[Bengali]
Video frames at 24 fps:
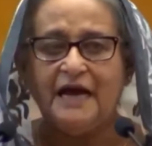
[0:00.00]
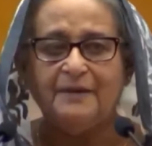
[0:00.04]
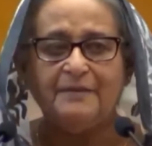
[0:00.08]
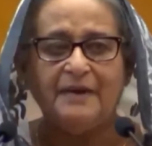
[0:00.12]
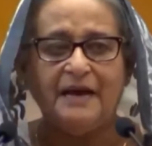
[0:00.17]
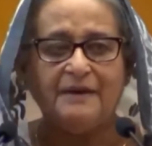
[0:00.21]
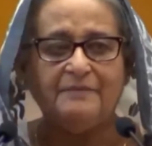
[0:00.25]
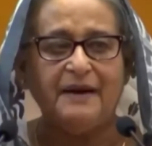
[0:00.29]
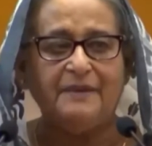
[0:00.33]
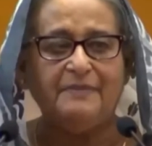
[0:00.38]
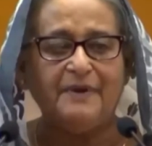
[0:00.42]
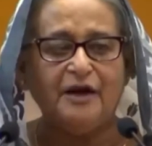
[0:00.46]
যারা
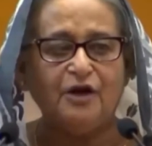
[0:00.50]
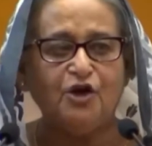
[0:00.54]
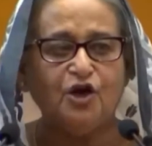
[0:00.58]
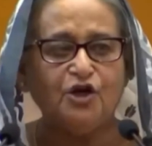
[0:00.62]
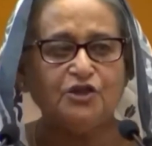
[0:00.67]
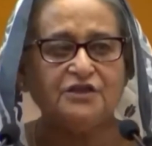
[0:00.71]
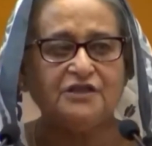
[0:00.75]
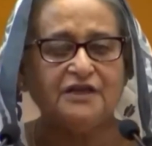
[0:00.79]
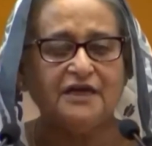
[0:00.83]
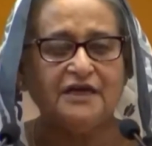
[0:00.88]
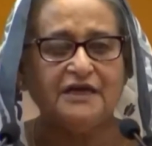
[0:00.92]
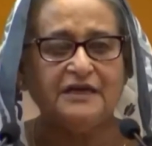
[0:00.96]
আমার বাবার
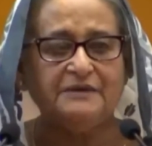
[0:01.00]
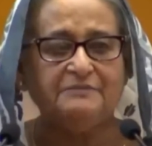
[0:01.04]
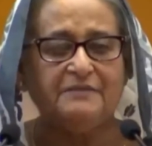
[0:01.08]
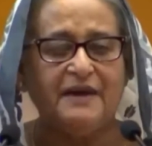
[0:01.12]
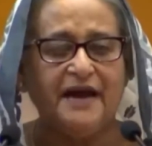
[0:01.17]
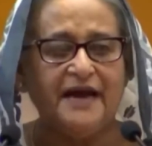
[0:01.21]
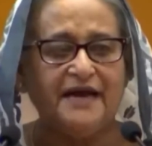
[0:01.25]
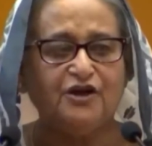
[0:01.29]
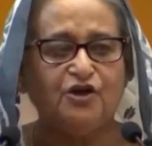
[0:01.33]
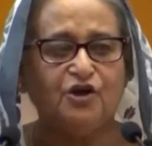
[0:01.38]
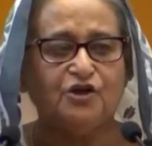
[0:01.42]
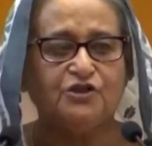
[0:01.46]
হত্যাকারী
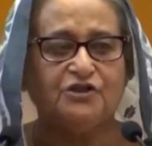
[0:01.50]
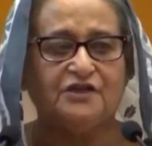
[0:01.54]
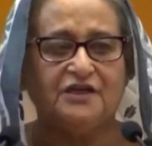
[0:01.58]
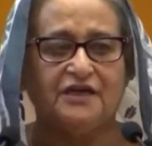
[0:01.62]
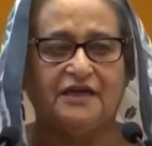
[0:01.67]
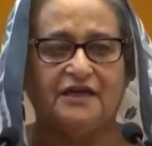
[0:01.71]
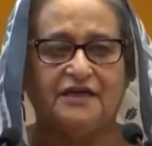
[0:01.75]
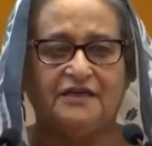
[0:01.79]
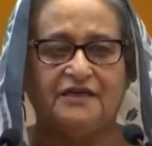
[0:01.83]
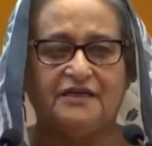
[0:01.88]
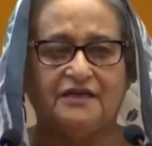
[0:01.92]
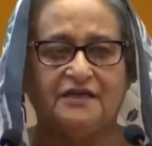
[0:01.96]
মায়ের
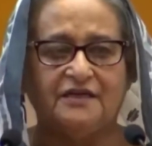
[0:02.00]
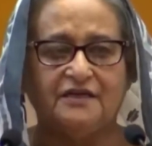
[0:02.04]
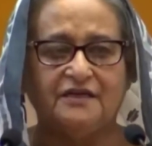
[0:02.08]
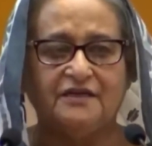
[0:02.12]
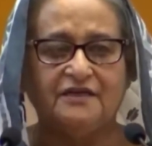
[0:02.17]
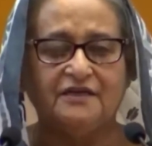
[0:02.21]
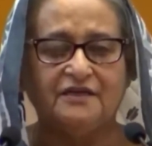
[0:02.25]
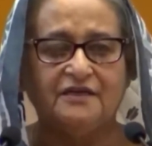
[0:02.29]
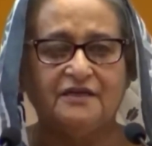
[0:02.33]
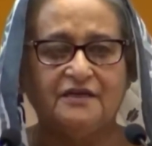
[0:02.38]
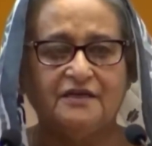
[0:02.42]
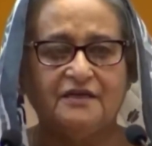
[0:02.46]
হত্যাকারী
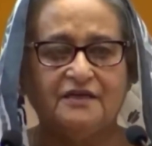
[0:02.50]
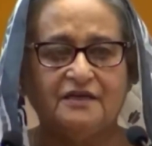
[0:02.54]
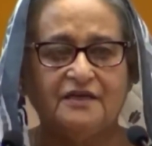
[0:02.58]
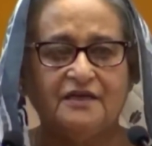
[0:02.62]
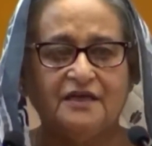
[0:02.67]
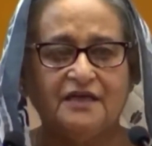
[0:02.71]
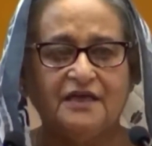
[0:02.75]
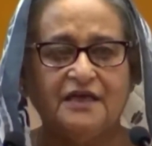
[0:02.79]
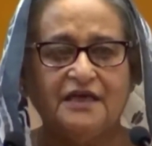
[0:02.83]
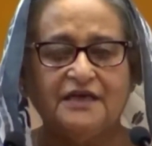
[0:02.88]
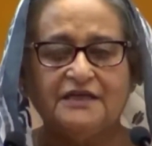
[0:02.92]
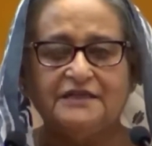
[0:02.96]

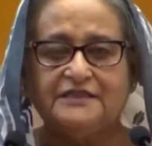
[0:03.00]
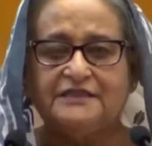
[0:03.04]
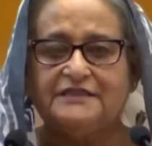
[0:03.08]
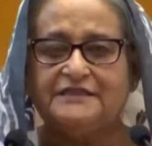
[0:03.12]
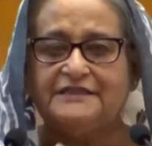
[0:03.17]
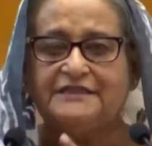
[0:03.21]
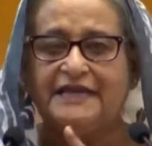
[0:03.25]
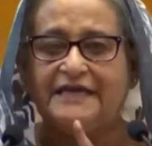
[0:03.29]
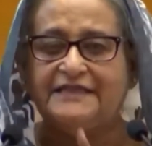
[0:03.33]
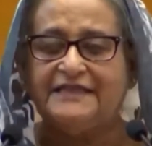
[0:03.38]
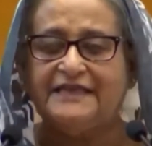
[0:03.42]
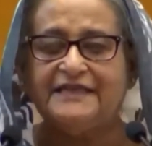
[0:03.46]

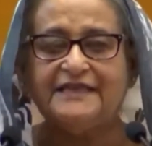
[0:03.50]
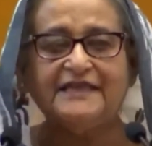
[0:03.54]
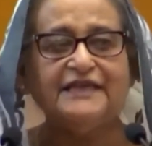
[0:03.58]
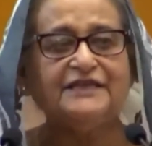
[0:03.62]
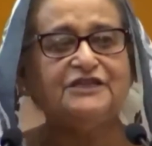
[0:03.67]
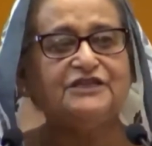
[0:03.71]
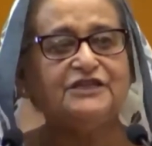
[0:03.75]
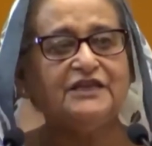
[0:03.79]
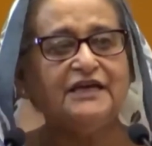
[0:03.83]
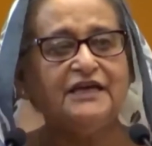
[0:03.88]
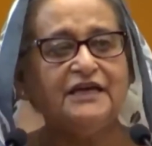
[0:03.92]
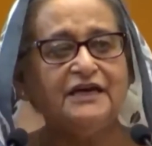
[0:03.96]

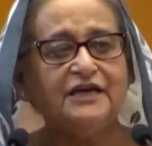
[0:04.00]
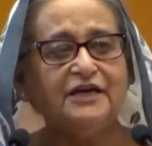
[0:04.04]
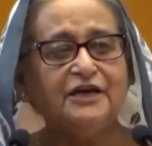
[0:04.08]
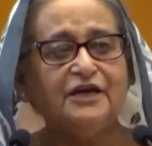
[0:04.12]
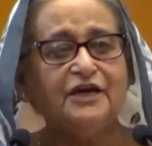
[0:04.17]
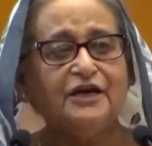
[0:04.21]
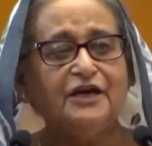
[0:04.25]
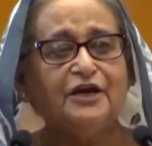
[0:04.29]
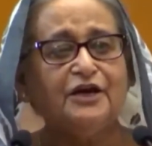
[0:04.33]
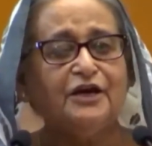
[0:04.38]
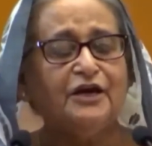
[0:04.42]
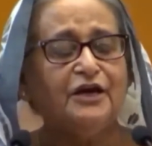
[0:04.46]
তাদেরকে সে
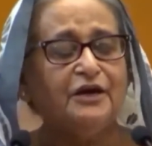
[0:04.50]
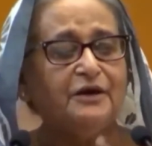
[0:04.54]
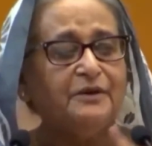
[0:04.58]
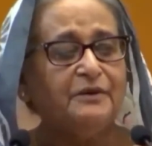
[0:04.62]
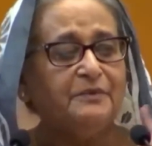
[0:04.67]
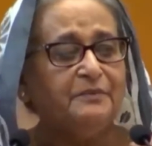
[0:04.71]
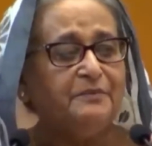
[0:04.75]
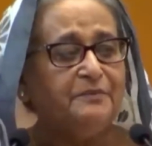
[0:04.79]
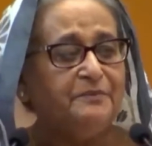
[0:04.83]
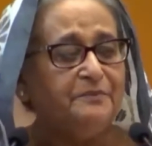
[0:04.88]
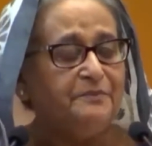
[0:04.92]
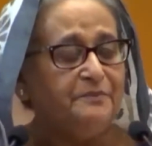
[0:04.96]

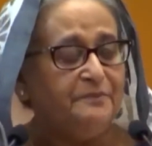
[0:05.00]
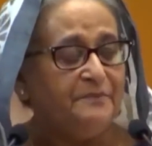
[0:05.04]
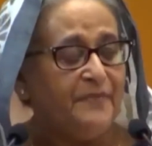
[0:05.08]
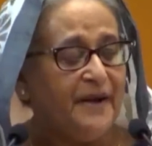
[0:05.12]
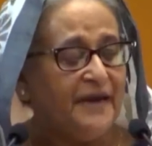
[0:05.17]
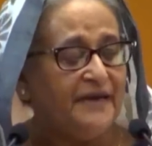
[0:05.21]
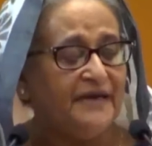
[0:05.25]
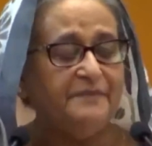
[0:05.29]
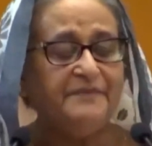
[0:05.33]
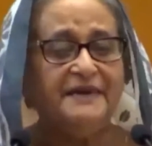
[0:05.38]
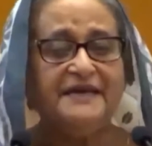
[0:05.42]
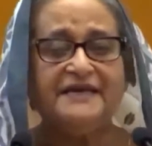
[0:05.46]

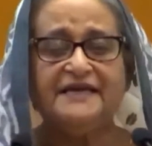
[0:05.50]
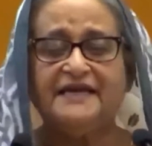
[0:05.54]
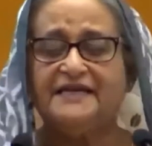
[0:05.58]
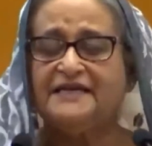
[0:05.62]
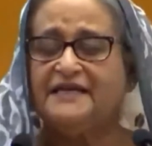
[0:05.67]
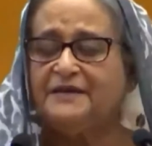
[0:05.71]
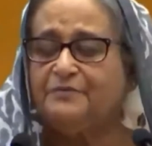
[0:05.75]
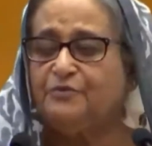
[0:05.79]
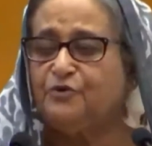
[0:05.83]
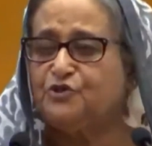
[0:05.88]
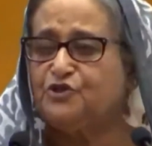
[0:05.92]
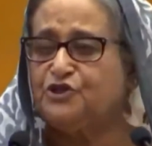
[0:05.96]
পার্লামেন্টে
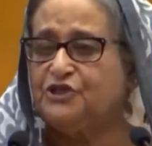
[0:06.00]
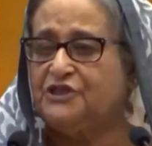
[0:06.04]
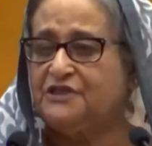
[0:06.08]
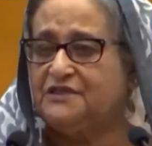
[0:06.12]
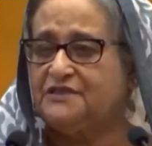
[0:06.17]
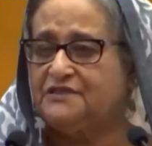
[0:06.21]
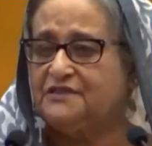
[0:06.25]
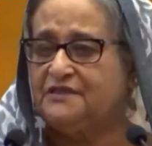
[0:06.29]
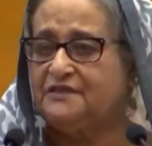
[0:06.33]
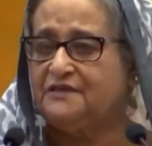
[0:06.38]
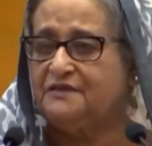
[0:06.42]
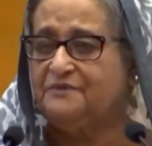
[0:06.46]
এনে
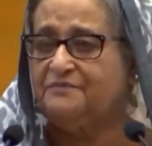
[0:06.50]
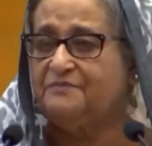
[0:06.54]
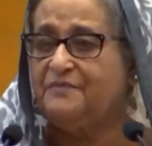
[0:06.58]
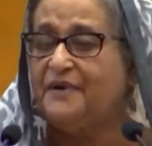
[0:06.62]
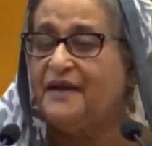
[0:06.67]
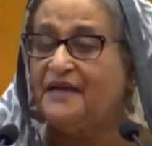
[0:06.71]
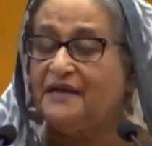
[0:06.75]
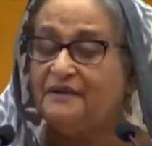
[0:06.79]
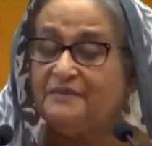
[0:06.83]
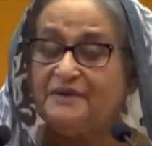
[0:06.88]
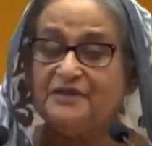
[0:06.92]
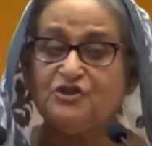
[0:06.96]
বসিয়েছে
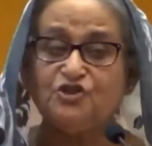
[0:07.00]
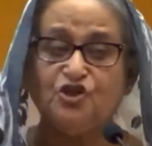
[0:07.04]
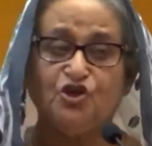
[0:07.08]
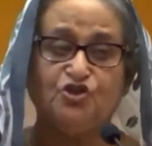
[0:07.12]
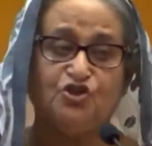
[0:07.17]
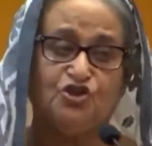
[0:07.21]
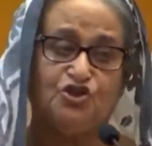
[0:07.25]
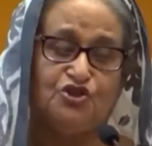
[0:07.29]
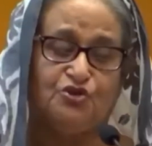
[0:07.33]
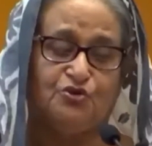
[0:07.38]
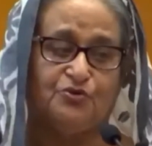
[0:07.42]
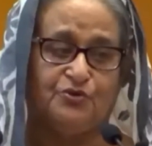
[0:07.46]
পার্লামেন্ট
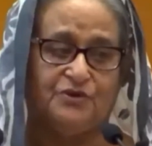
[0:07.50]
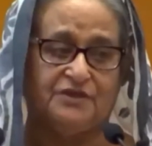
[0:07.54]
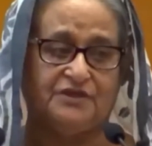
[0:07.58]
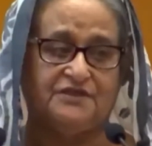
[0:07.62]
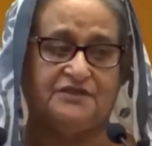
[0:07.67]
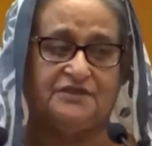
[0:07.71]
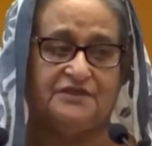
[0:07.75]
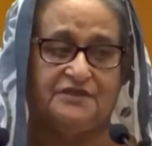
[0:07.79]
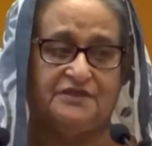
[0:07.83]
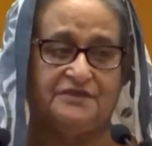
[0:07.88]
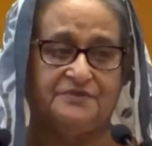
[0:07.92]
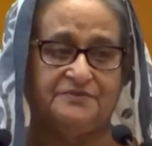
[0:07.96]
সদস্য
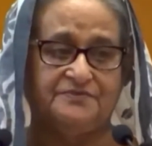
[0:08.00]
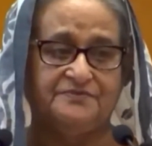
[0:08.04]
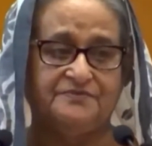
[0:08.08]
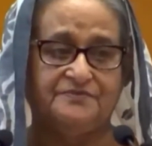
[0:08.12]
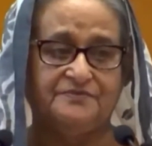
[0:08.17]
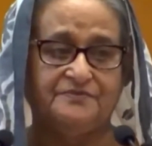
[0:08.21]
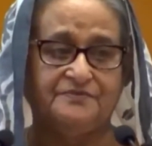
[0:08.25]
করেছে